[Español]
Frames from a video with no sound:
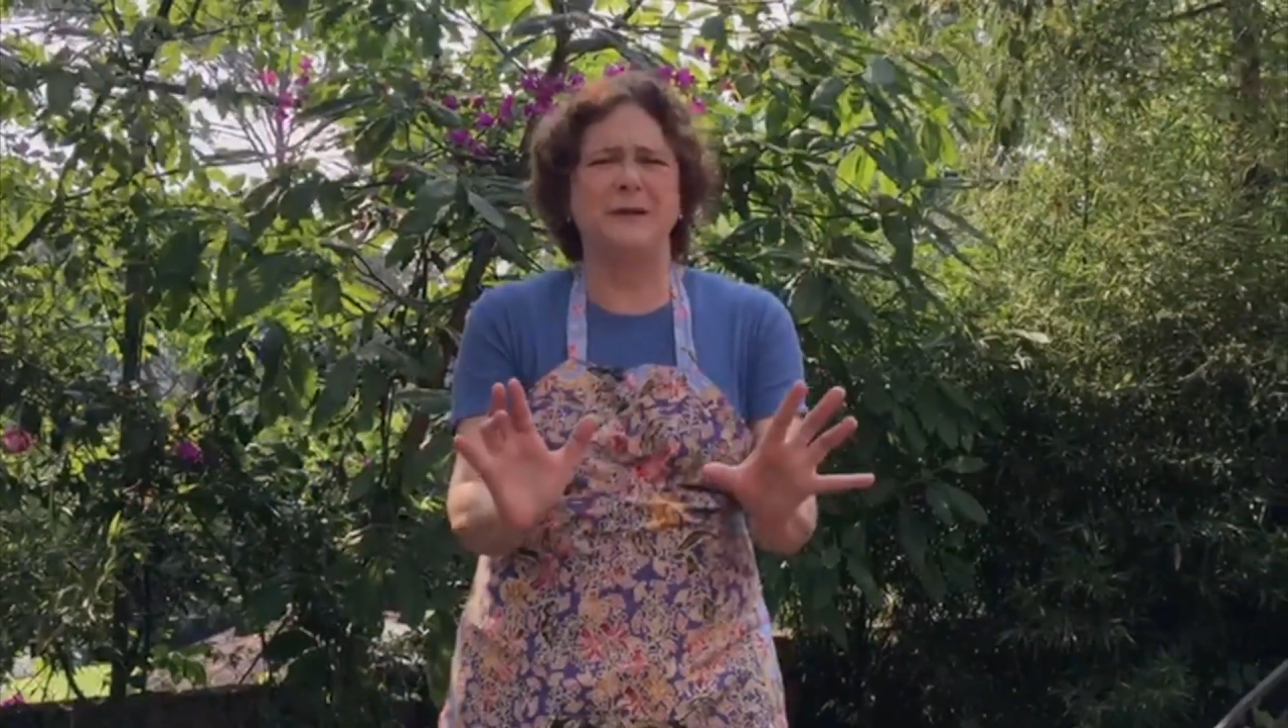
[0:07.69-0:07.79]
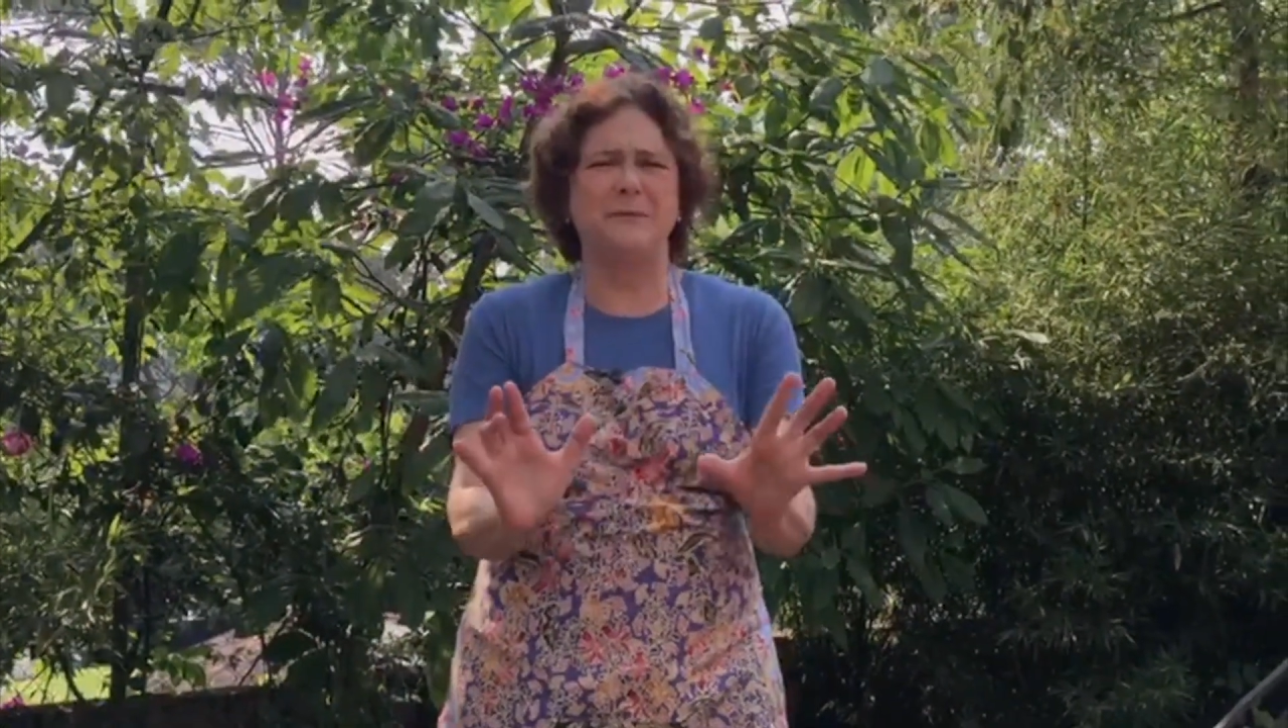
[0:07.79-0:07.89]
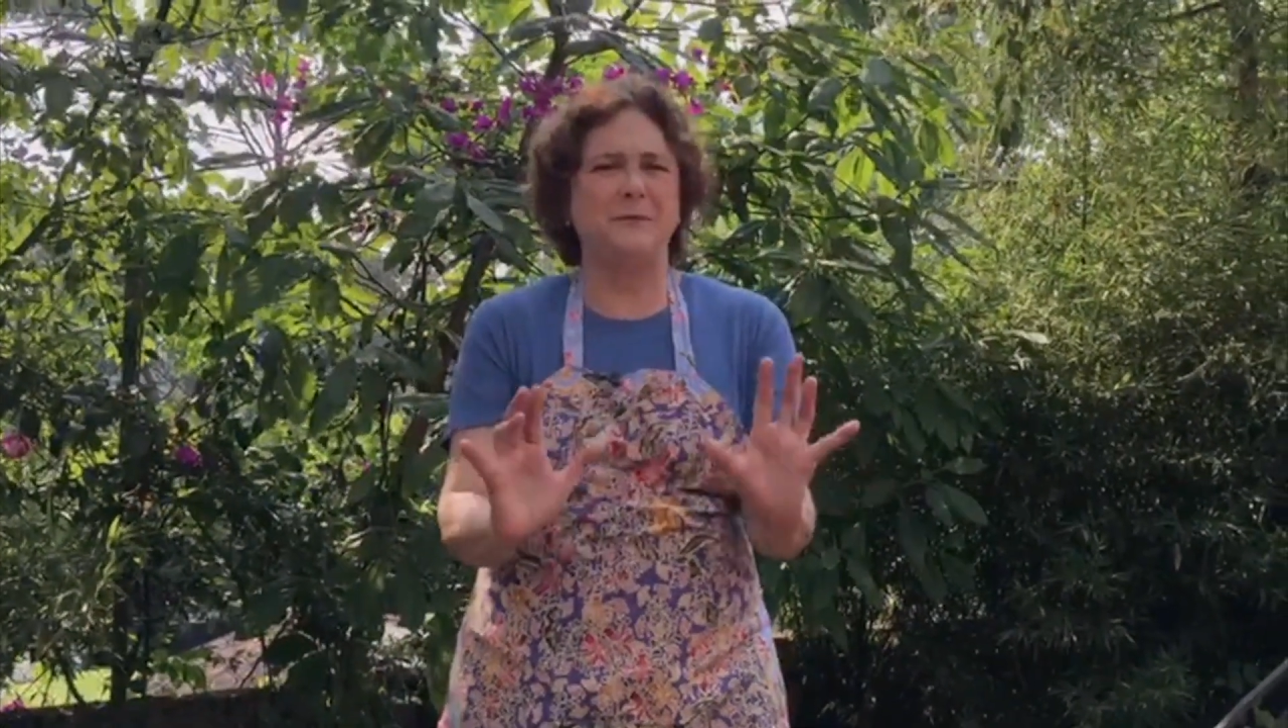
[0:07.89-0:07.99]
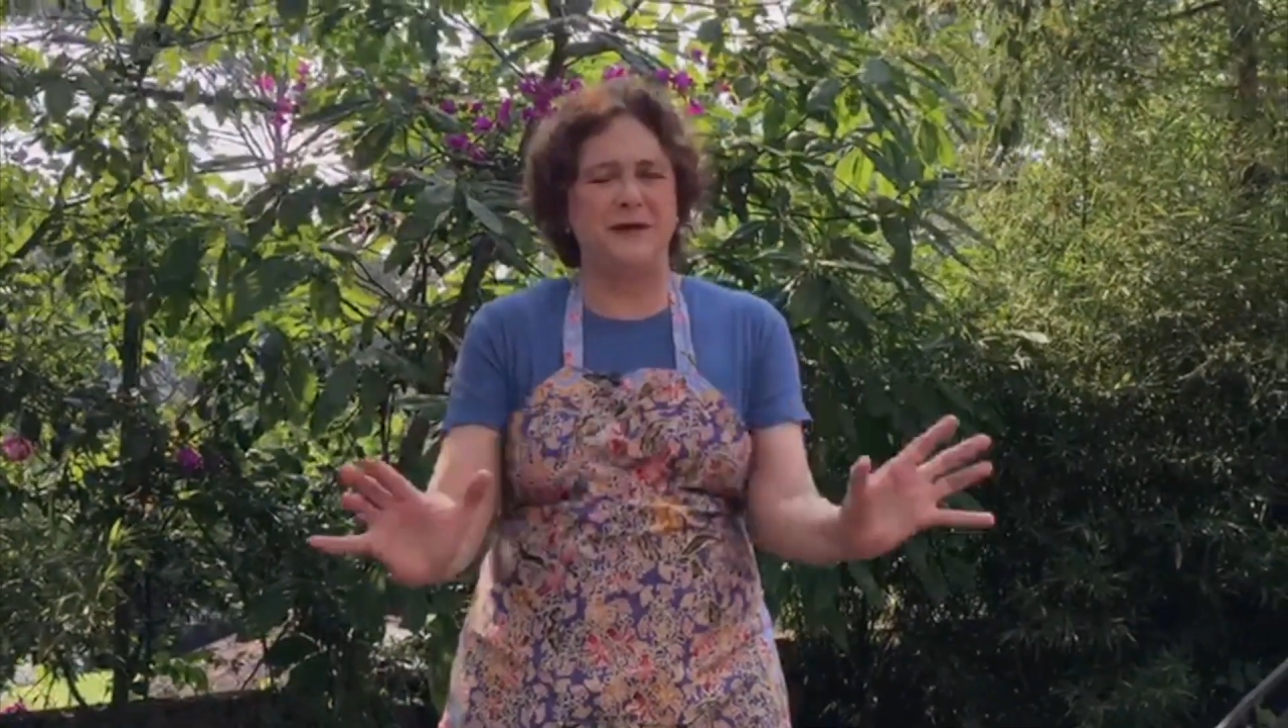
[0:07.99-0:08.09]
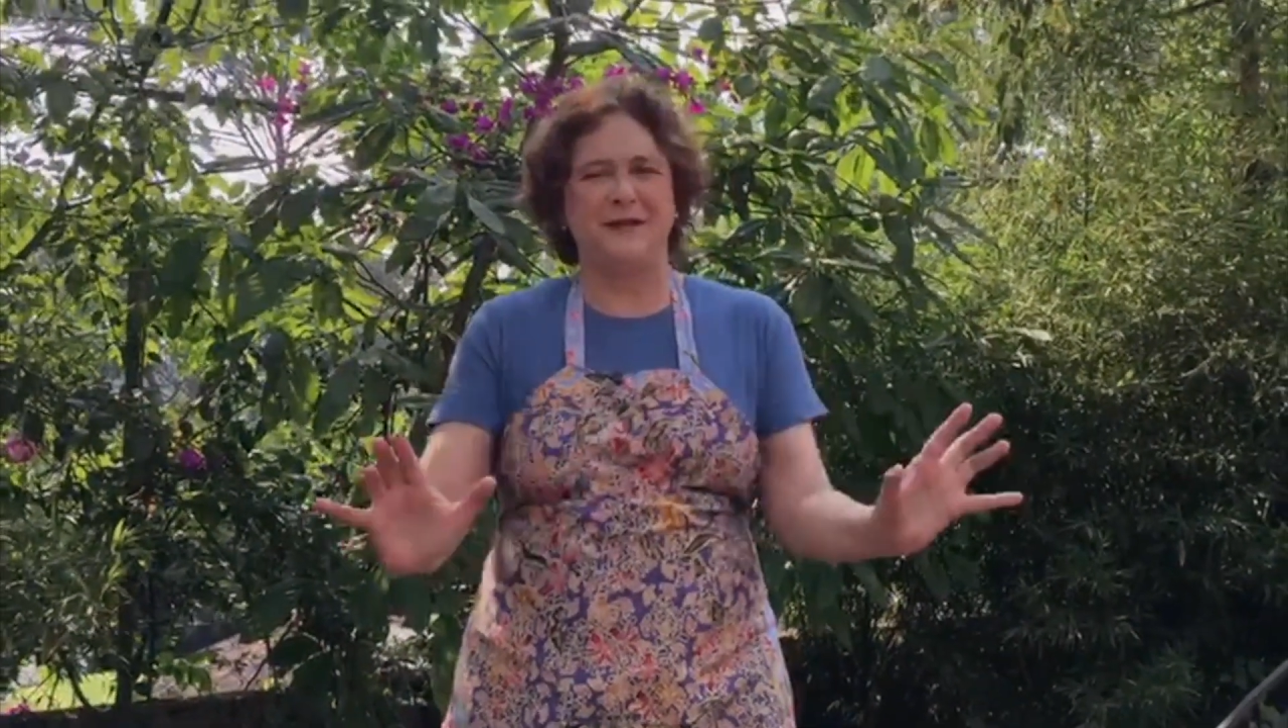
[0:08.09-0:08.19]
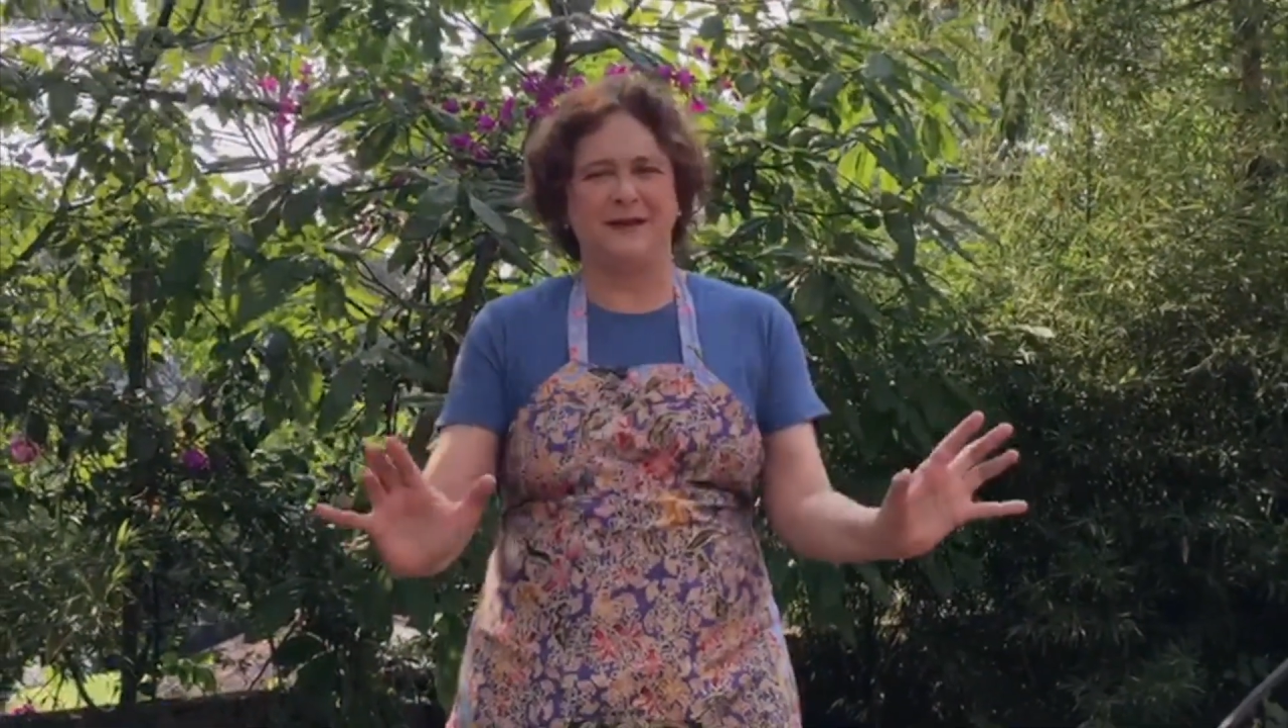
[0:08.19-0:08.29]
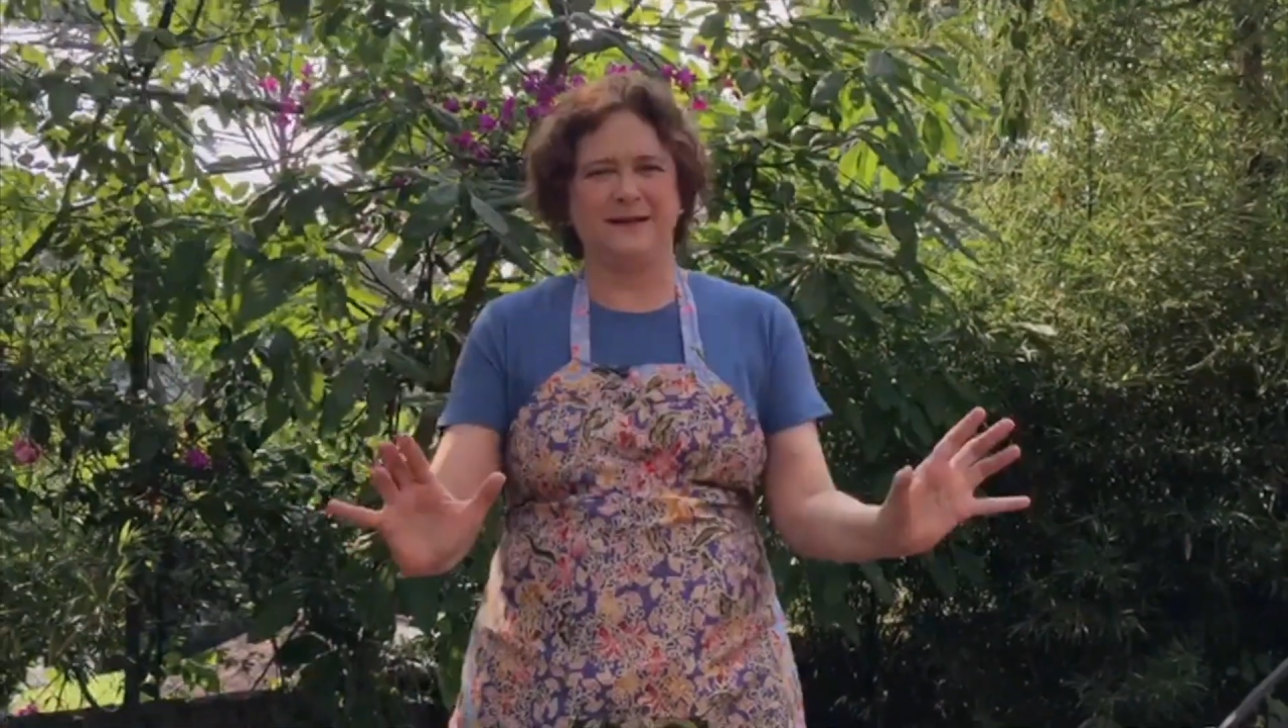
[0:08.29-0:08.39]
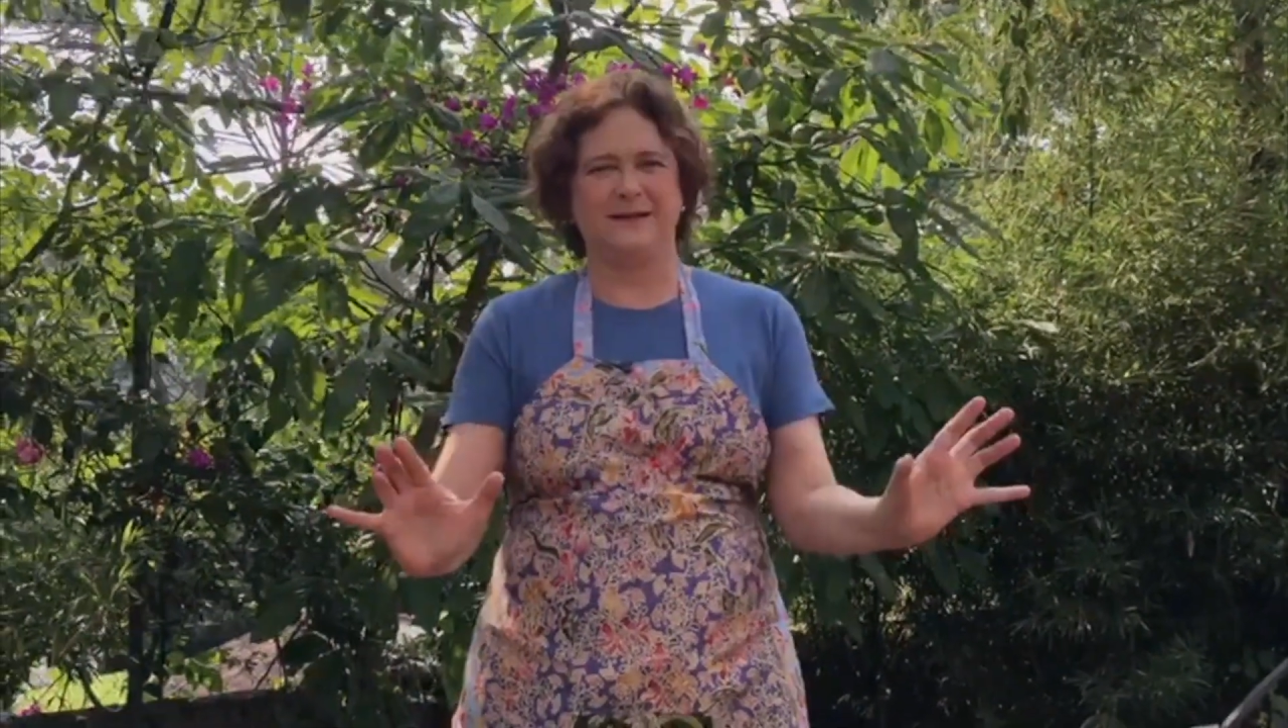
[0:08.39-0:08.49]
en mi vida